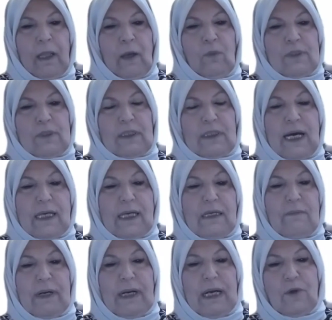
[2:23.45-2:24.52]
واستطاعت
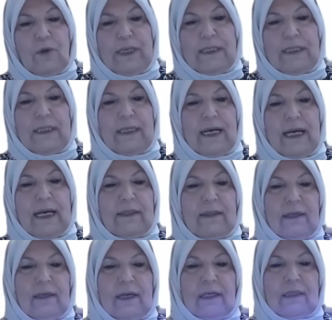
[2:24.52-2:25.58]
المراه الكويتيه
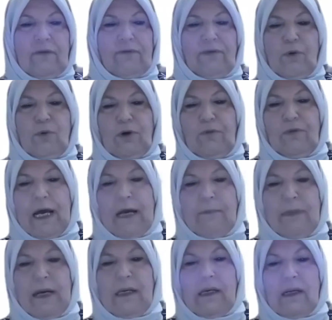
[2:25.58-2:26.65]
ايضا التفوق في
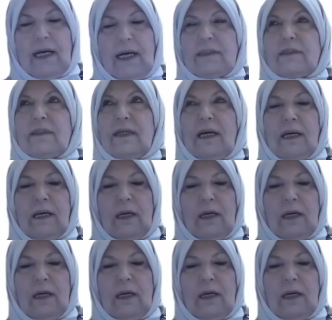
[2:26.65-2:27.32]
الاعمال الخاصه